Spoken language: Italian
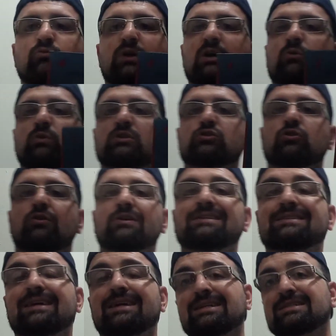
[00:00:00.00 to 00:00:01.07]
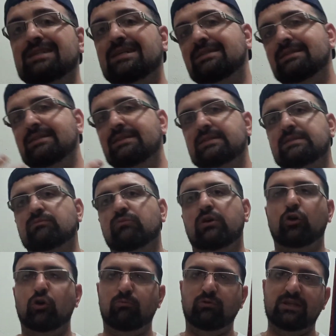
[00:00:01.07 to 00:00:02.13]
un acquisto interessantissimo,
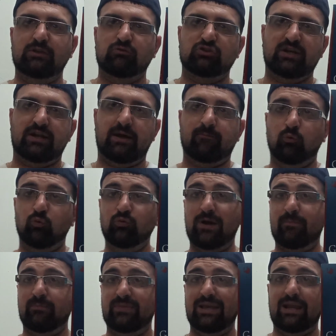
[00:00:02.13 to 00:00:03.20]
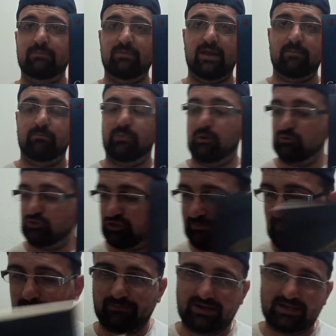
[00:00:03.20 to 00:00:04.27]
come ho detto sarà una delle mie
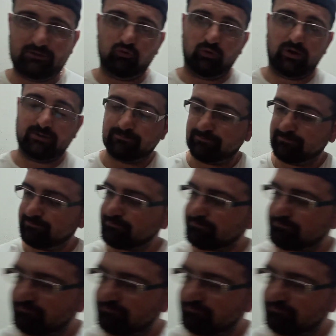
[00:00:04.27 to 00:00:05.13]
prossime letture.